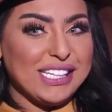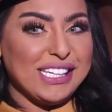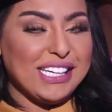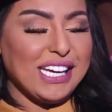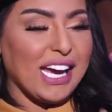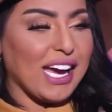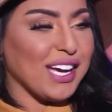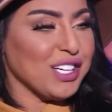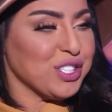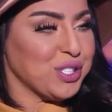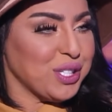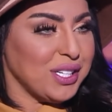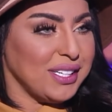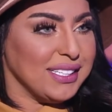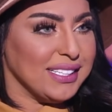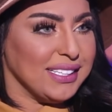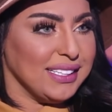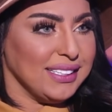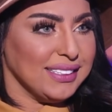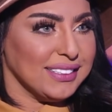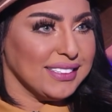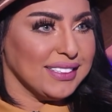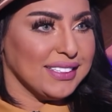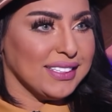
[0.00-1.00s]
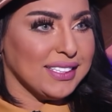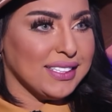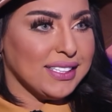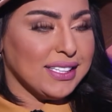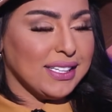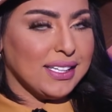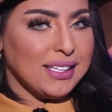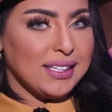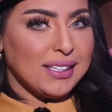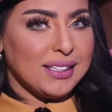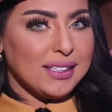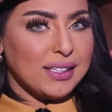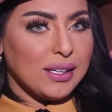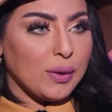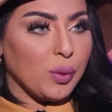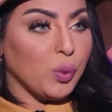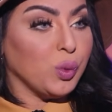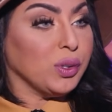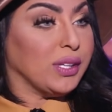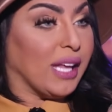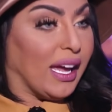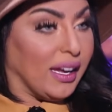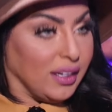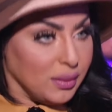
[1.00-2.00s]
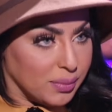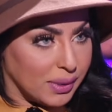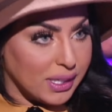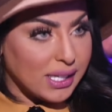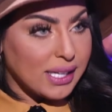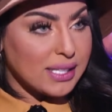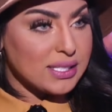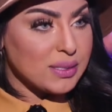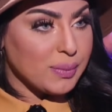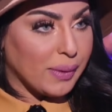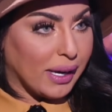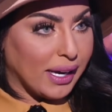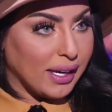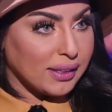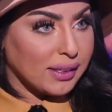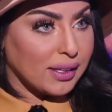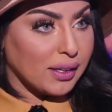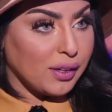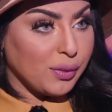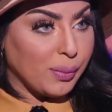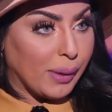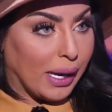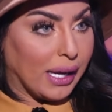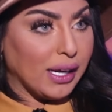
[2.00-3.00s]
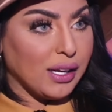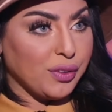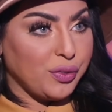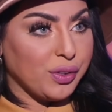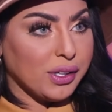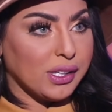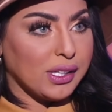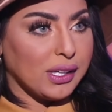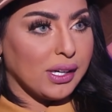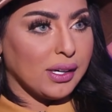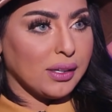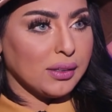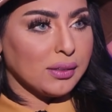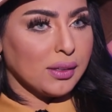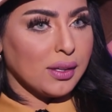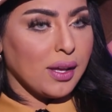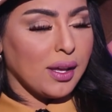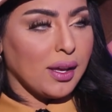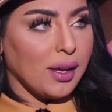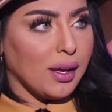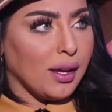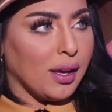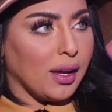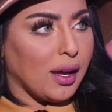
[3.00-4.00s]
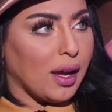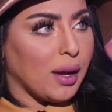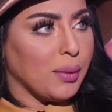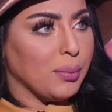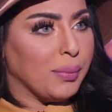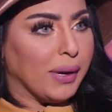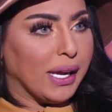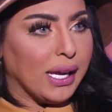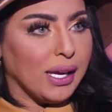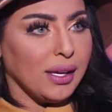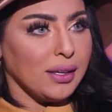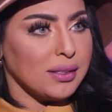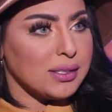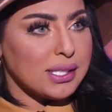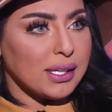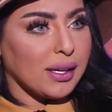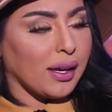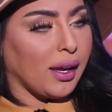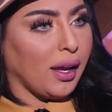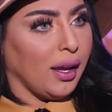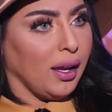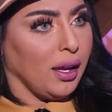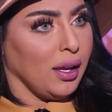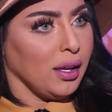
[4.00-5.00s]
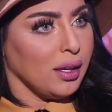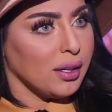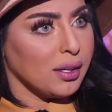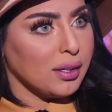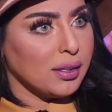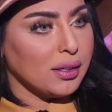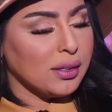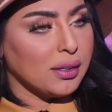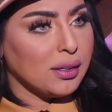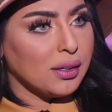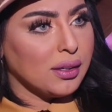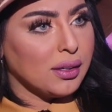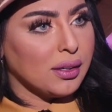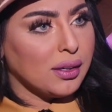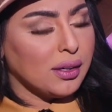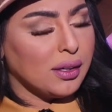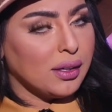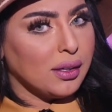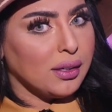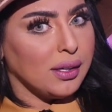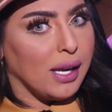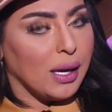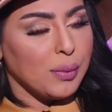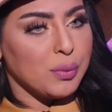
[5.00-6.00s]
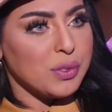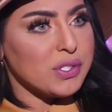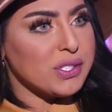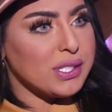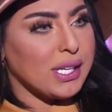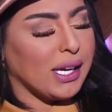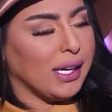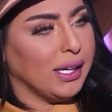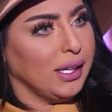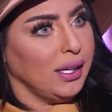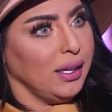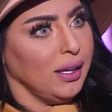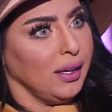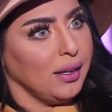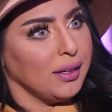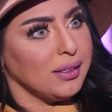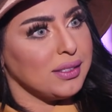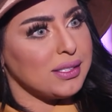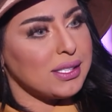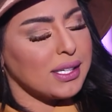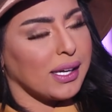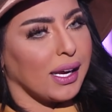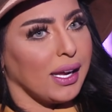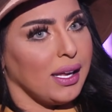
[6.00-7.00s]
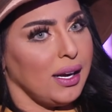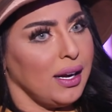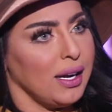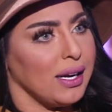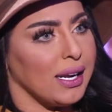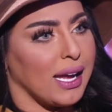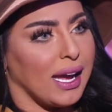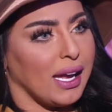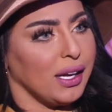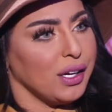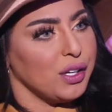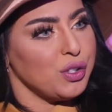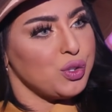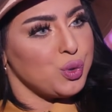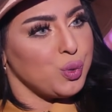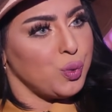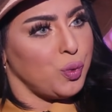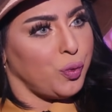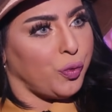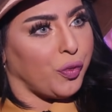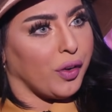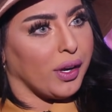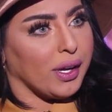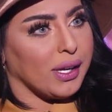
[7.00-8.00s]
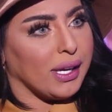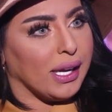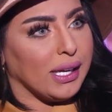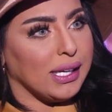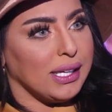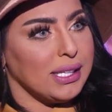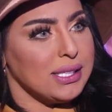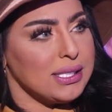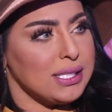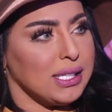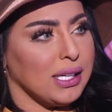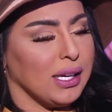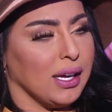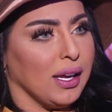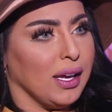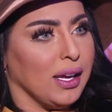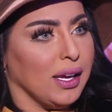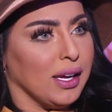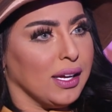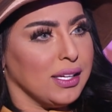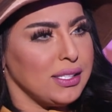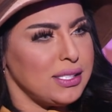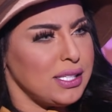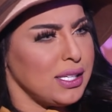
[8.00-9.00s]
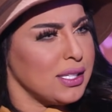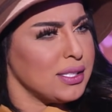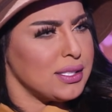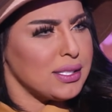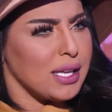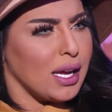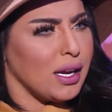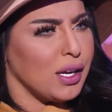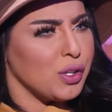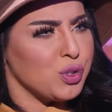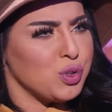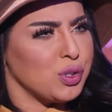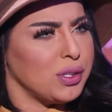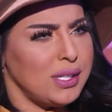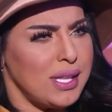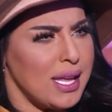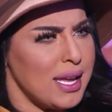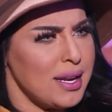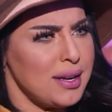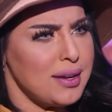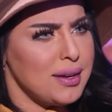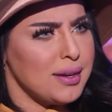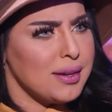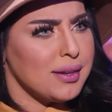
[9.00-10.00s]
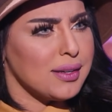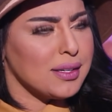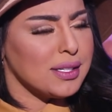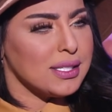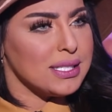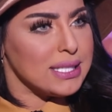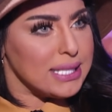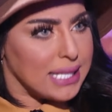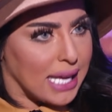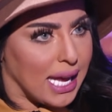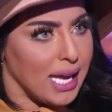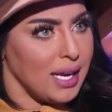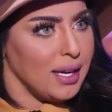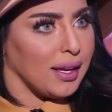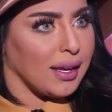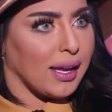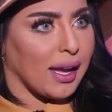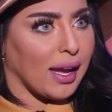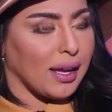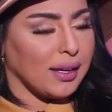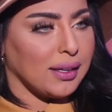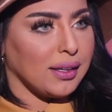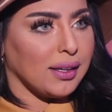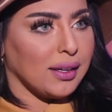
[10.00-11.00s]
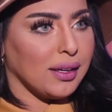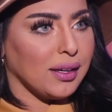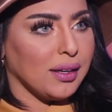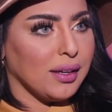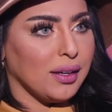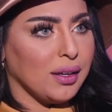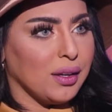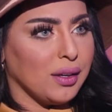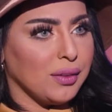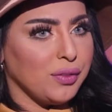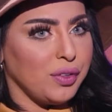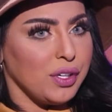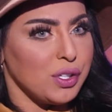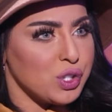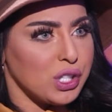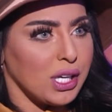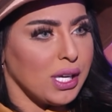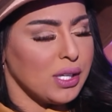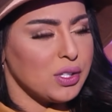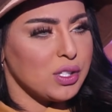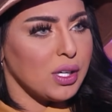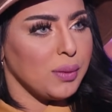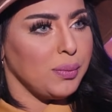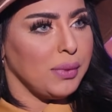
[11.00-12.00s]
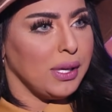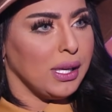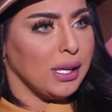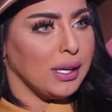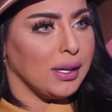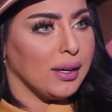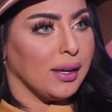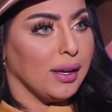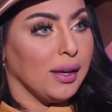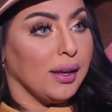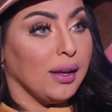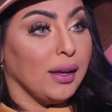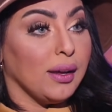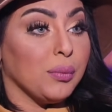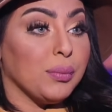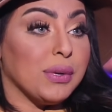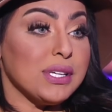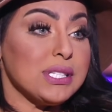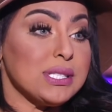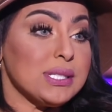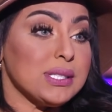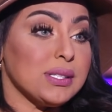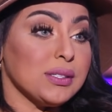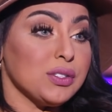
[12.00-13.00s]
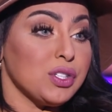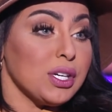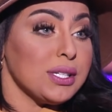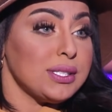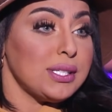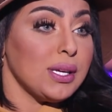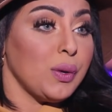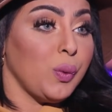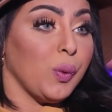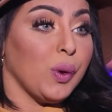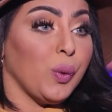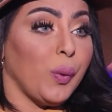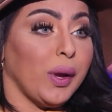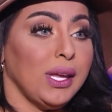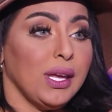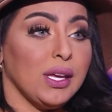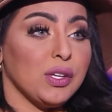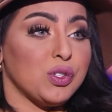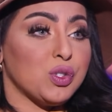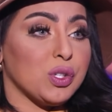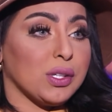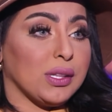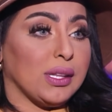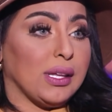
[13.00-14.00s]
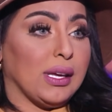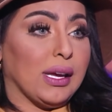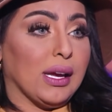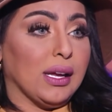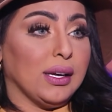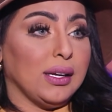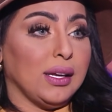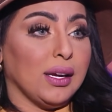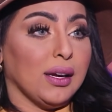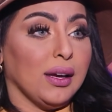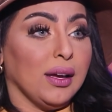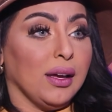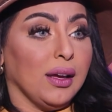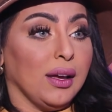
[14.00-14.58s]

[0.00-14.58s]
اللي عاشرني ودائما اسمع هالكلمه على فكره امبي انت غير لا مستحيل انت غير اللي احنا نشوفه يعني انت انت انسانه جدا انسانه يعني في شيء جميل بس شو اسوي وجهي كذي يعني